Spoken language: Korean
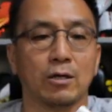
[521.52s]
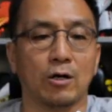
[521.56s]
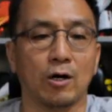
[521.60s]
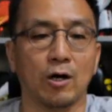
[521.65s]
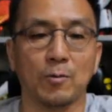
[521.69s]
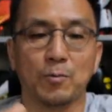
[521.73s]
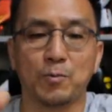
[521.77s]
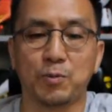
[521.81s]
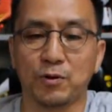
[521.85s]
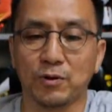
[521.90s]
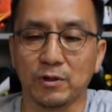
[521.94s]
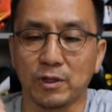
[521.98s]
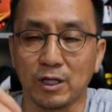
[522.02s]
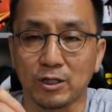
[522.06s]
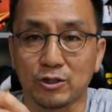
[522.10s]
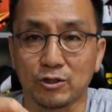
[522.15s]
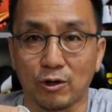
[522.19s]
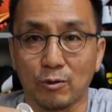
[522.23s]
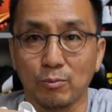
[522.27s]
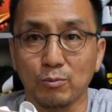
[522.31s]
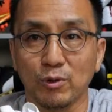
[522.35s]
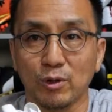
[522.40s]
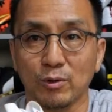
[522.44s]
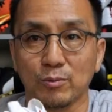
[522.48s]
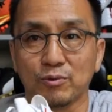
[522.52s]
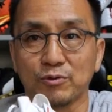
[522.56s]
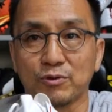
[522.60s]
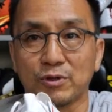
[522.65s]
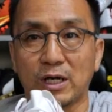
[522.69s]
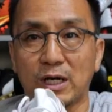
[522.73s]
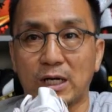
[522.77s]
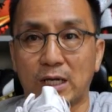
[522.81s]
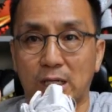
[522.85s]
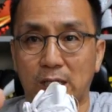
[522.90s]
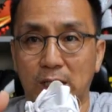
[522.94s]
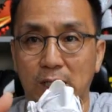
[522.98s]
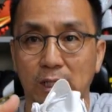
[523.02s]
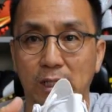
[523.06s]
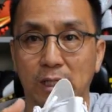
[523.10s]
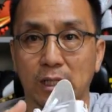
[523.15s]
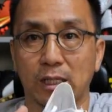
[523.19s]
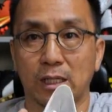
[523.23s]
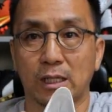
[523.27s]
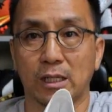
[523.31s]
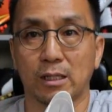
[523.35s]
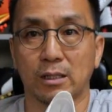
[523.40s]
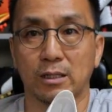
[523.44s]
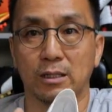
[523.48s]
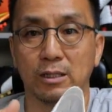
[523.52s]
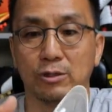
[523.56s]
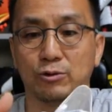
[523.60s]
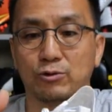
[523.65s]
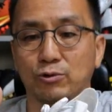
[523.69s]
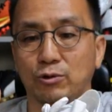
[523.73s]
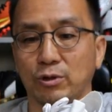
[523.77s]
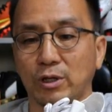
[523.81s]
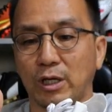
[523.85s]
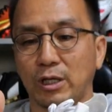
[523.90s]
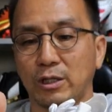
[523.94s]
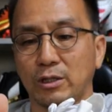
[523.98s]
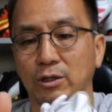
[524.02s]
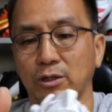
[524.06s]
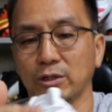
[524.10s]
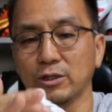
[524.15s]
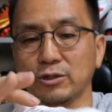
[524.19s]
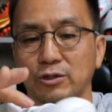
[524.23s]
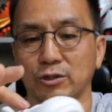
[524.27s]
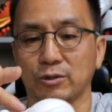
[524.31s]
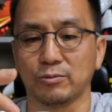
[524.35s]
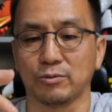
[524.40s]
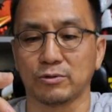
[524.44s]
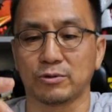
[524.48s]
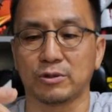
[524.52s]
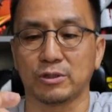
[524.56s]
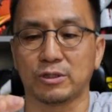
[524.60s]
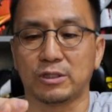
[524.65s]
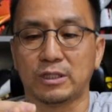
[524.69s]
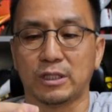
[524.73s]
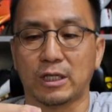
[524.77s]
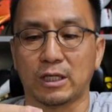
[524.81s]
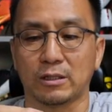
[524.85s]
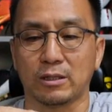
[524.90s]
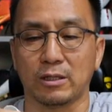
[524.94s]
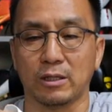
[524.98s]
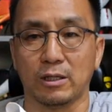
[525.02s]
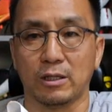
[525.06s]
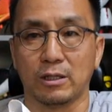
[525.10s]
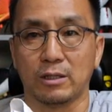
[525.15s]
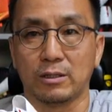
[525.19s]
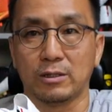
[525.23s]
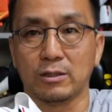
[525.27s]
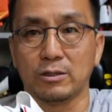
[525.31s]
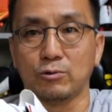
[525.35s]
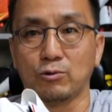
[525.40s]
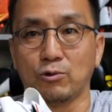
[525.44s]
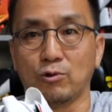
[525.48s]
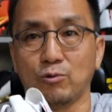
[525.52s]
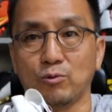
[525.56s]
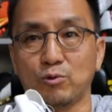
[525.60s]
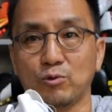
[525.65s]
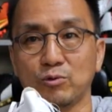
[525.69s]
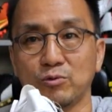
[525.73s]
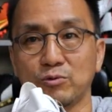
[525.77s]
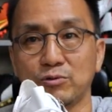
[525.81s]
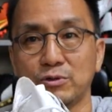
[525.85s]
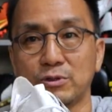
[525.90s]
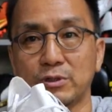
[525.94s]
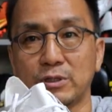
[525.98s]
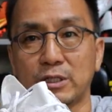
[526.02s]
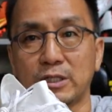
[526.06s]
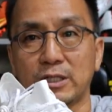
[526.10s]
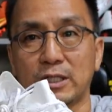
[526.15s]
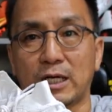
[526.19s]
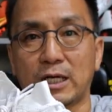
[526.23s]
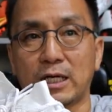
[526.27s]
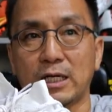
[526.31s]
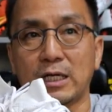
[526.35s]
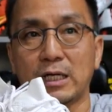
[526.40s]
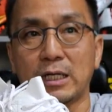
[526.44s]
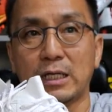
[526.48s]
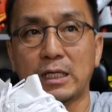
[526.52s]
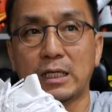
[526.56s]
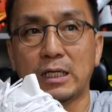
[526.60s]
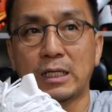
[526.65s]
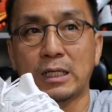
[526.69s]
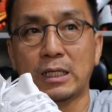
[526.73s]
어퍼의 전면부가 이쪽에 여기서부터 시작되어 있는 요 부분들이 다